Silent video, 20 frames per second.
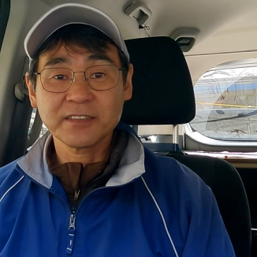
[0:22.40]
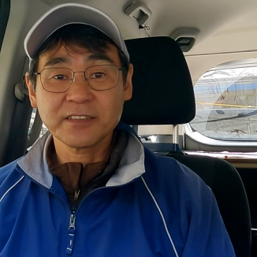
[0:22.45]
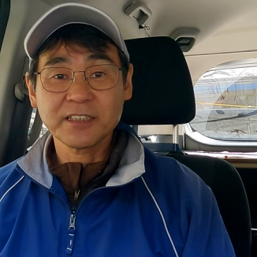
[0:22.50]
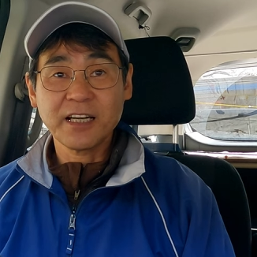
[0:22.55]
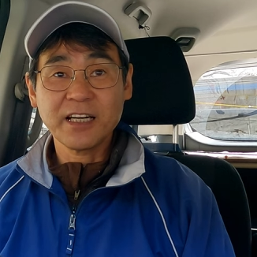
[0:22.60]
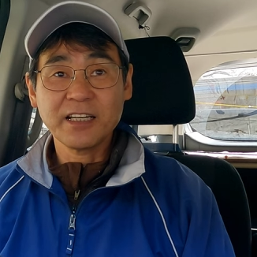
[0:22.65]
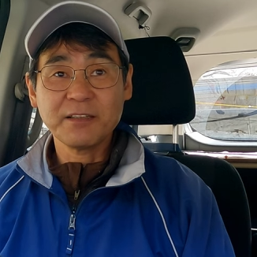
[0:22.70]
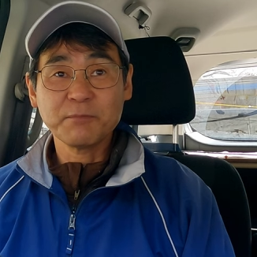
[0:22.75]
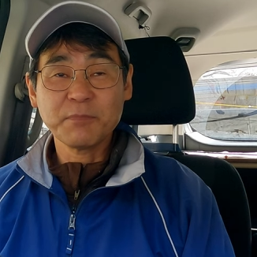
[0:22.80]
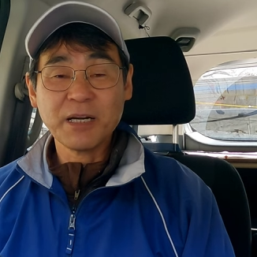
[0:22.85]

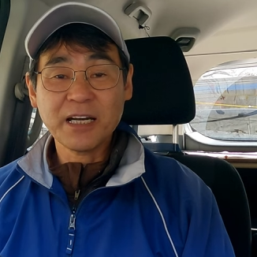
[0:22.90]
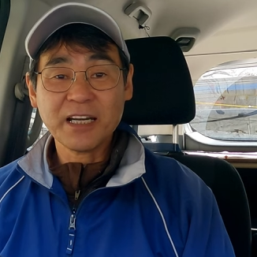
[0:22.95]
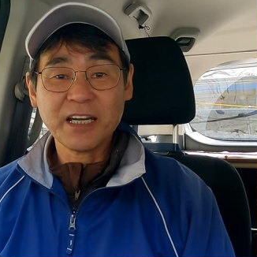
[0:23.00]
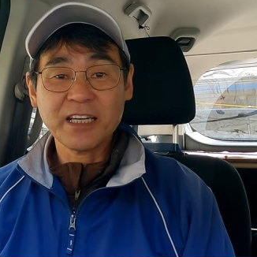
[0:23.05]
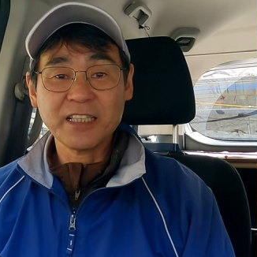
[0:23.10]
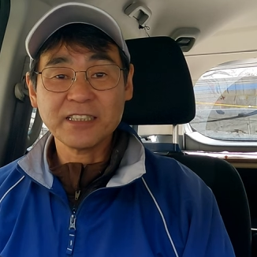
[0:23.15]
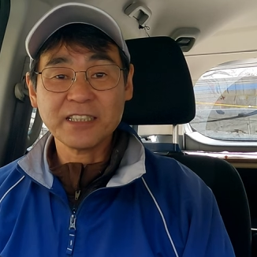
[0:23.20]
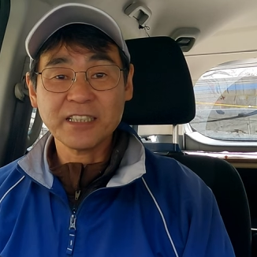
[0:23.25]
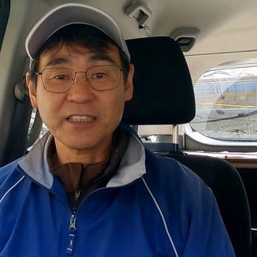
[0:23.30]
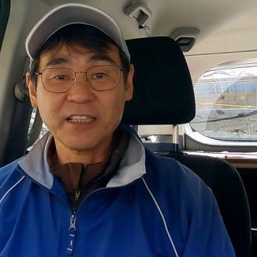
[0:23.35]
が満
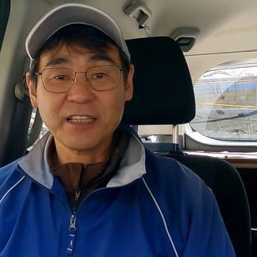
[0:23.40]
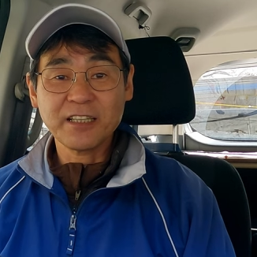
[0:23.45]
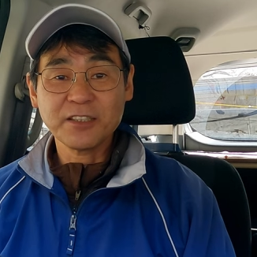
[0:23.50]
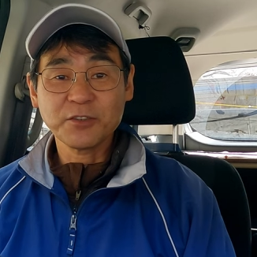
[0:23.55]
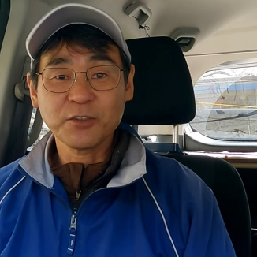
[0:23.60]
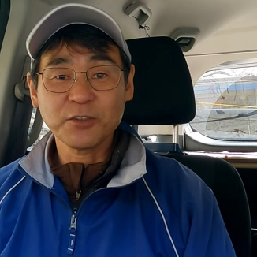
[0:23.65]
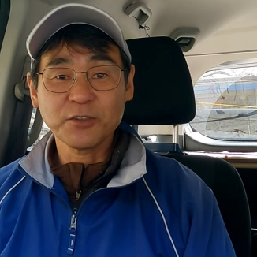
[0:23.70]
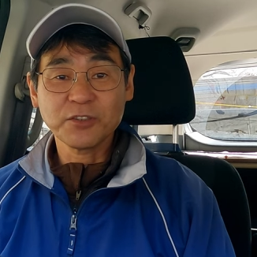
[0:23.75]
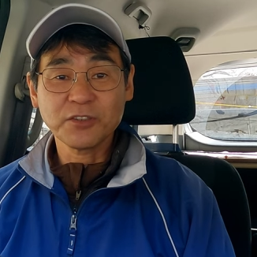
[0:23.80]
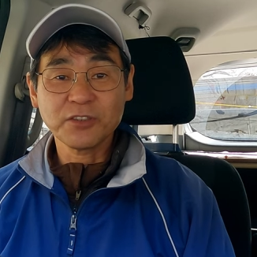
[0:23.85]
開になってね、
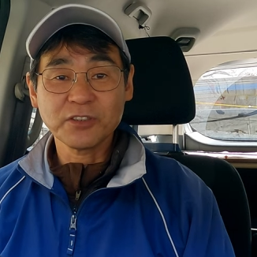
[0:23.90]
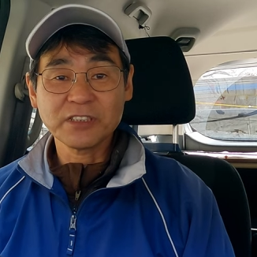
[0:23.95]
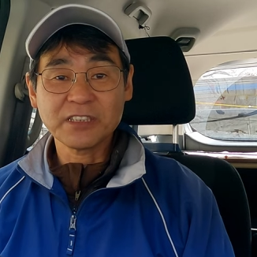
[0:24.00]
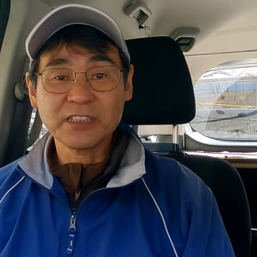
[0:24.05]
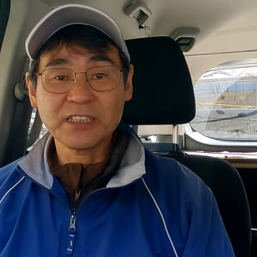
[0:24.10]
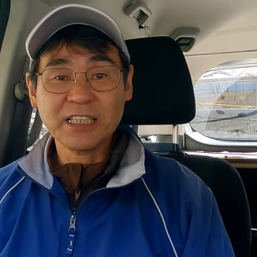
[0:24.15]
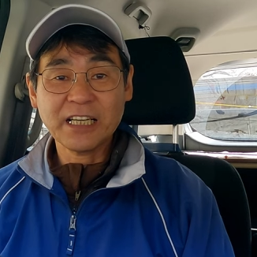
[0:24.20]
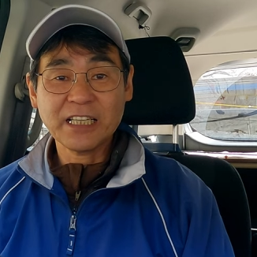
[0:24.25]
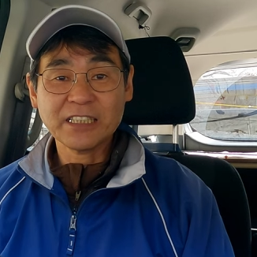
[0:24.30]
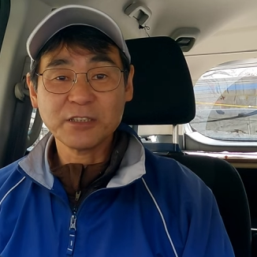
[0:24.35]
そろそろ
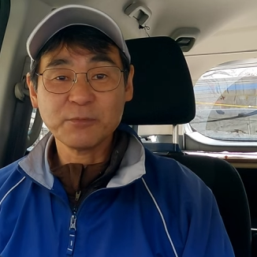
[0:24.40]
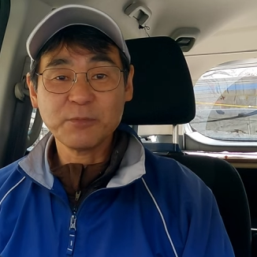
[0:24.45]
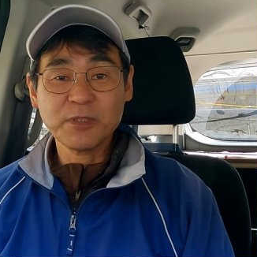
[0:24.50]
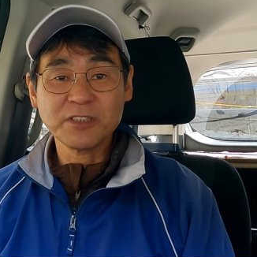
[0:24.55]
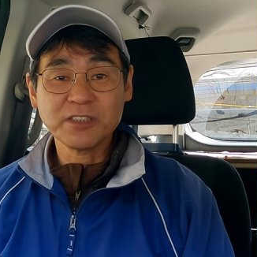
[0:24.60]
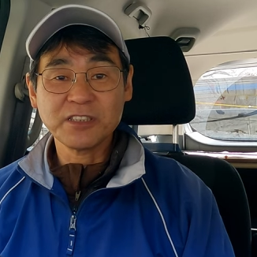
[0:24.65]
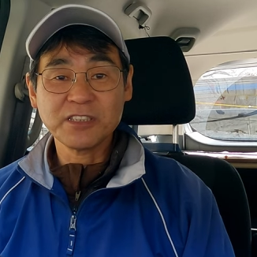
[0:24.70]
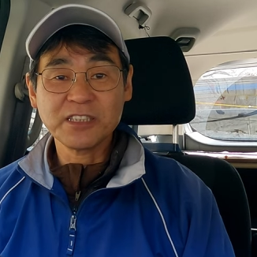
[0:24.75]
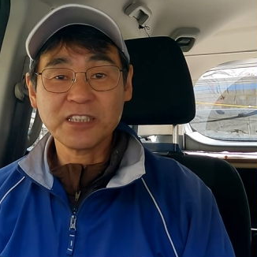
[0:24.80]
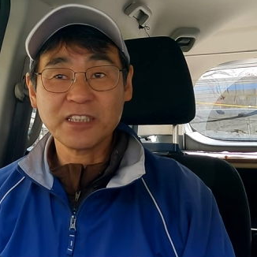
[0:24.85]
散り始め
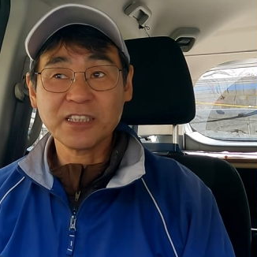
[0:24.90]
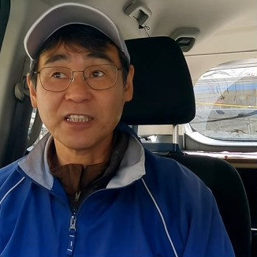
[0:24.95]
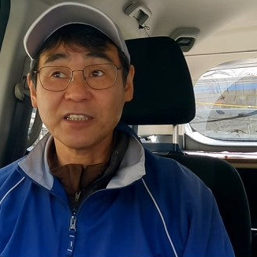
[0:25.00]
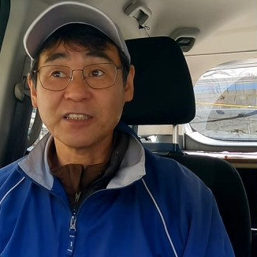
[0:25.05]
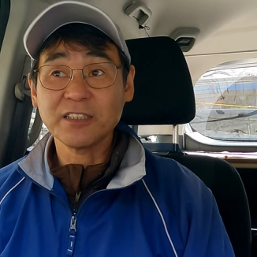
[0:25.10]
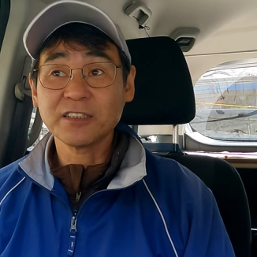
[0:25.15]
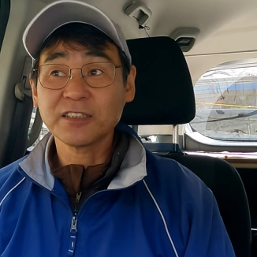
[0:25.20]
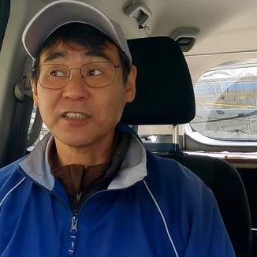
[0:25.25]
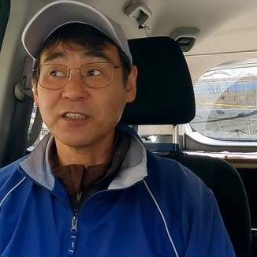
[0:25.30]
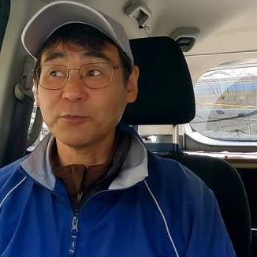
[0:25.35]
る時期な
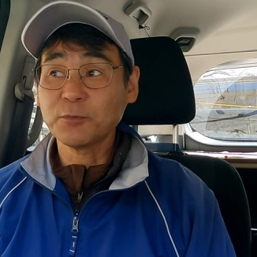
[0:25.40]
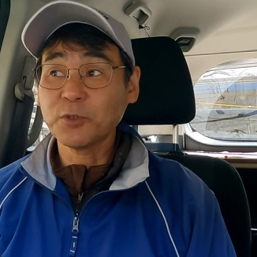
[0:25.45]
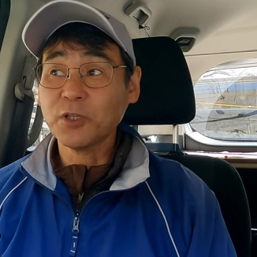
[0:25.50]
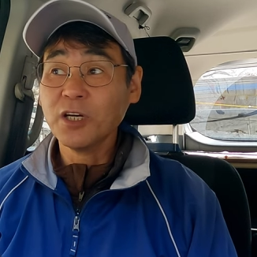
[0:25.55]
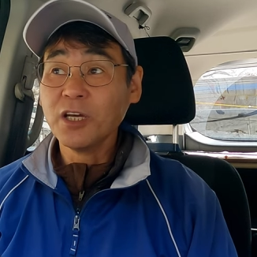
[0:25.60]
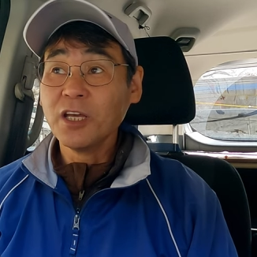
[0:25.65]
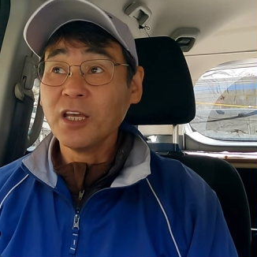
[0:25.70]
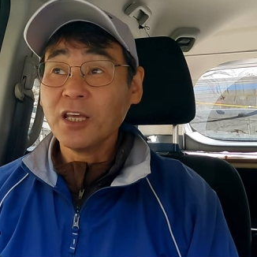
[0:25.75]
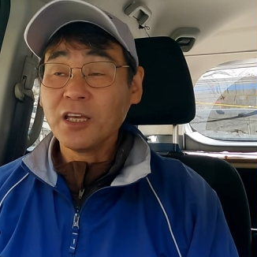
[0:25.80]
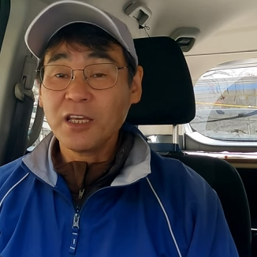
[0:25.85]
んですけども、
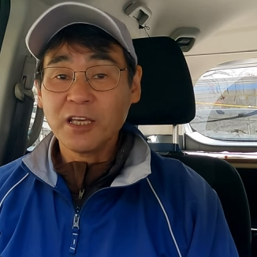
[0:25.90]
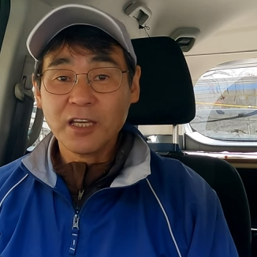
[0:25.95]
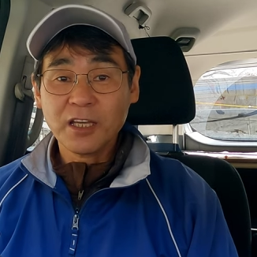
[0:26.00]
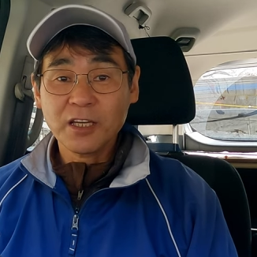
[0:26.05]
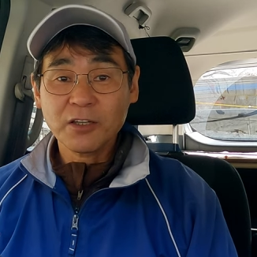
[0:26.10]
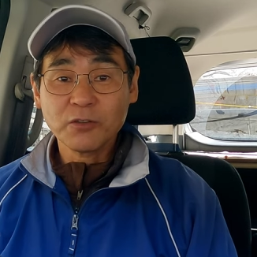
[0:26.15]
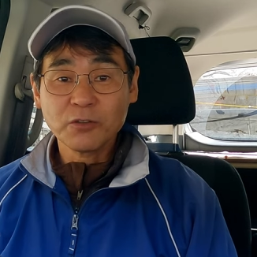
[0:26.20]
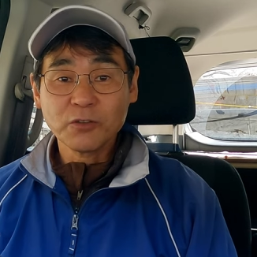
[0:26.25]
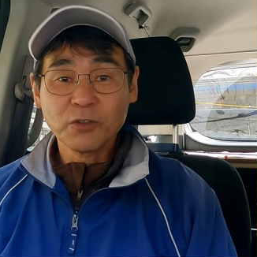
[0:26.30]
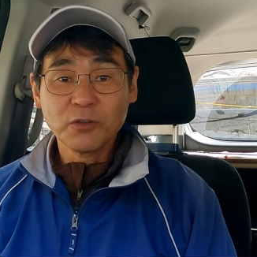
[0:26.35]

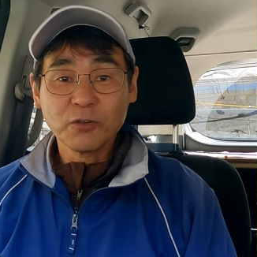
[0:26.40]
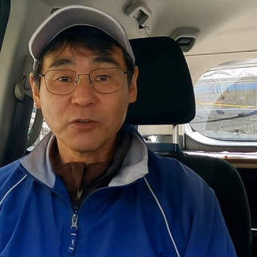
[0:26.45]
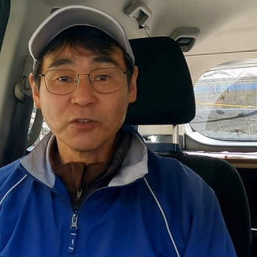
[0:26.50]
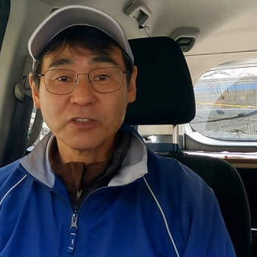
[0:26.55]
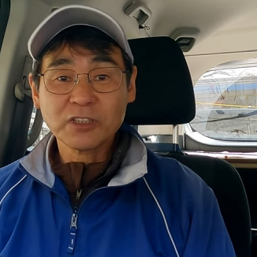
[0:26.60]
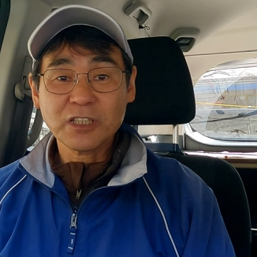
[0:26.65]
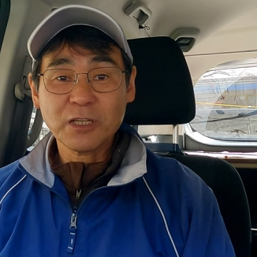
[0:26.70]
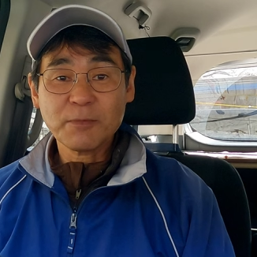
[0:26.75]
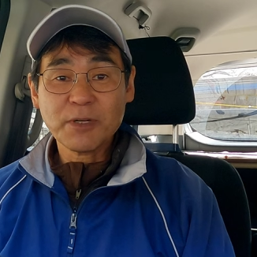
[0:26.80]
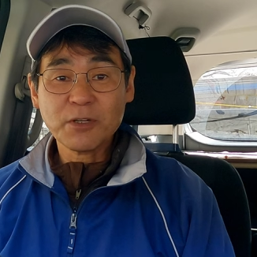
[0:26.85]
えこの
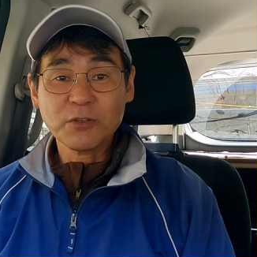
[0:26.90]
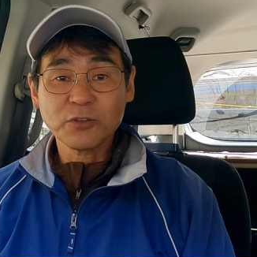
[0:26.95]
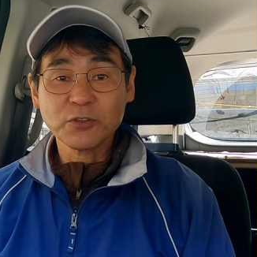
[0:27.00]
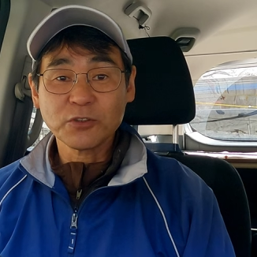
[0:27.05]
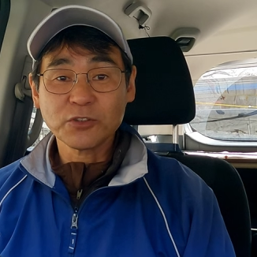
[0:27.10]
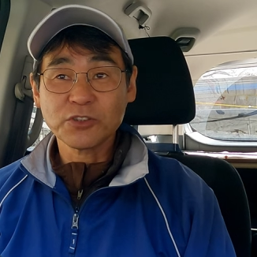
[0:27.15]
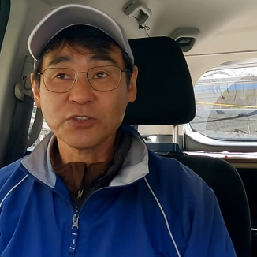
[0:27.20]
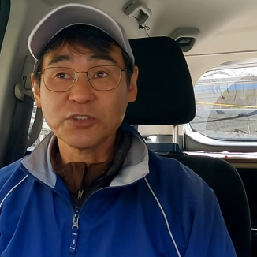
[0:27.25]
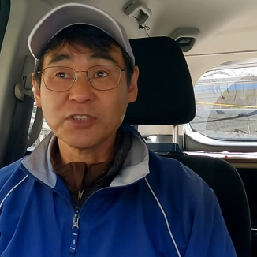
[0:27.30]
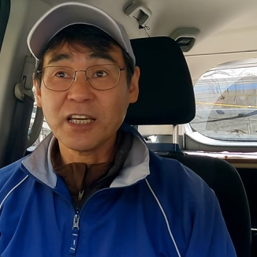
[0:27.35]
奥多摩湖
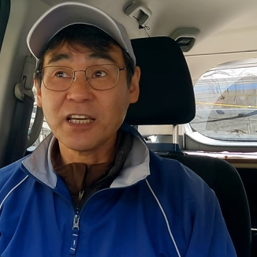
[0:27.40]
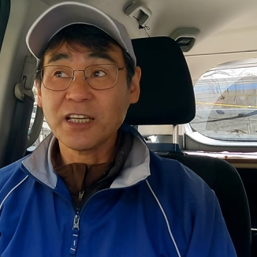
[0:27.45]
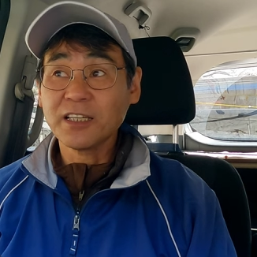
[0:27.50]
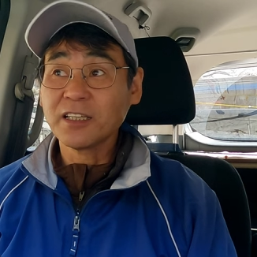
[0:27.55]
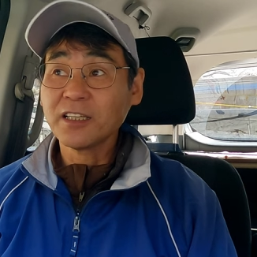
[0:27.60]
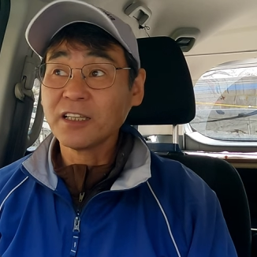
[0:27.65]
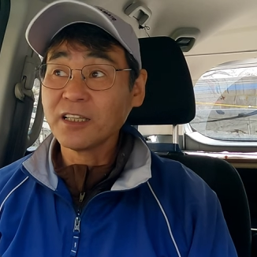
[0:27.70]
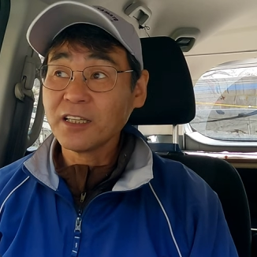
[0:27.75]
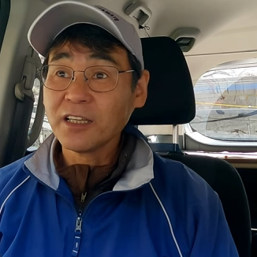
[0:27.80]
の周辺、